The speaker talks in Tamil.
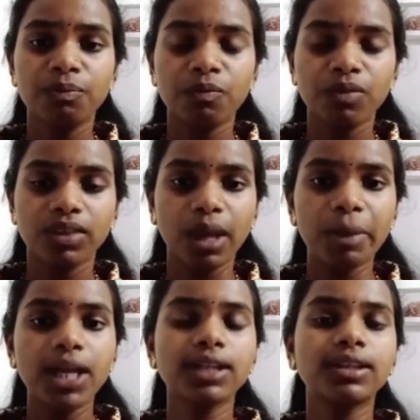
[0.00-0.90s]

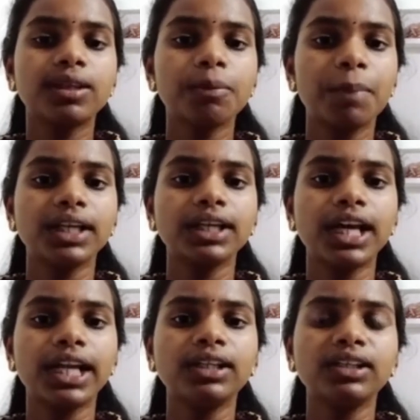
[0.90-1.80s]
தமிழகத்து
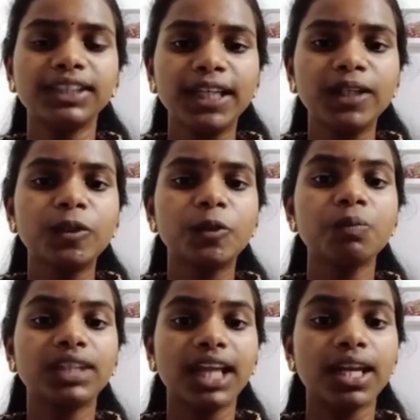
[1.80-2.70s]
பெண்கள் என்றும்
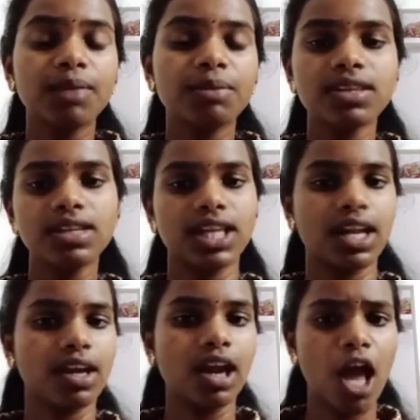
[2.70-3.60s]
தலை நிமிர்ந்து
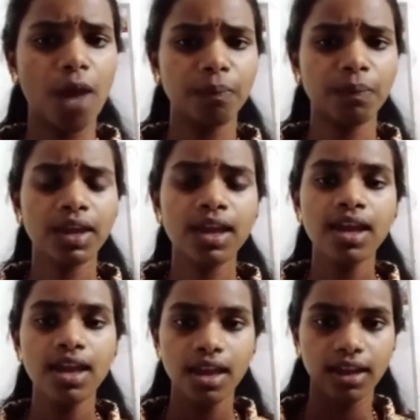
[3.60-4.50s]
நிற்கலாம்
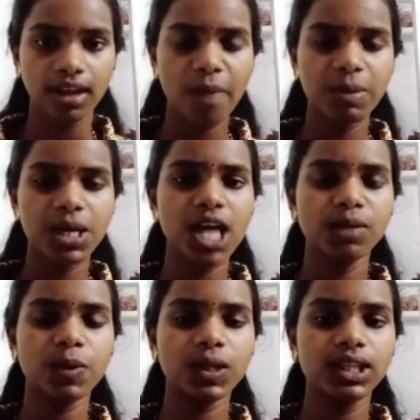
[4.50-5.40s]

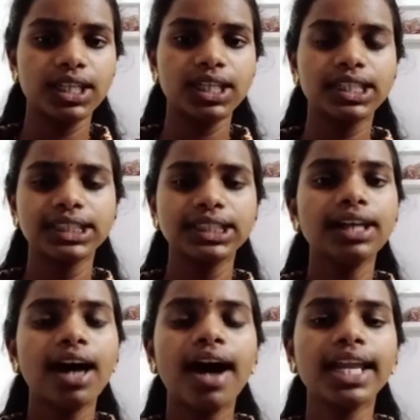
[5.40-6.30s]
ராமநாதபுரத்திற்கு
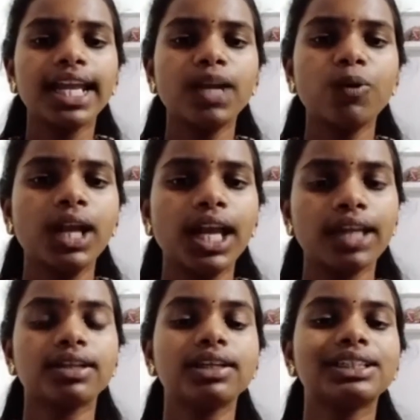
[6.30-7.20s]
அருகில் உள்ள
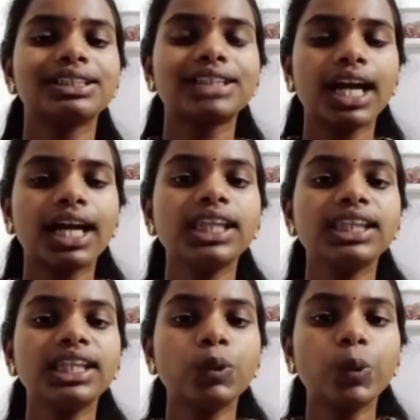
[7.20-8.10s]

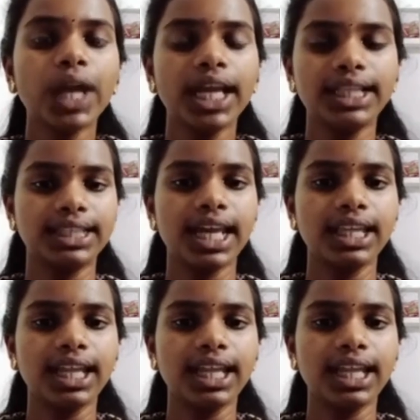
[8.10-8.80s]
சக்கந்தி ஊரைச் சேர்ந்த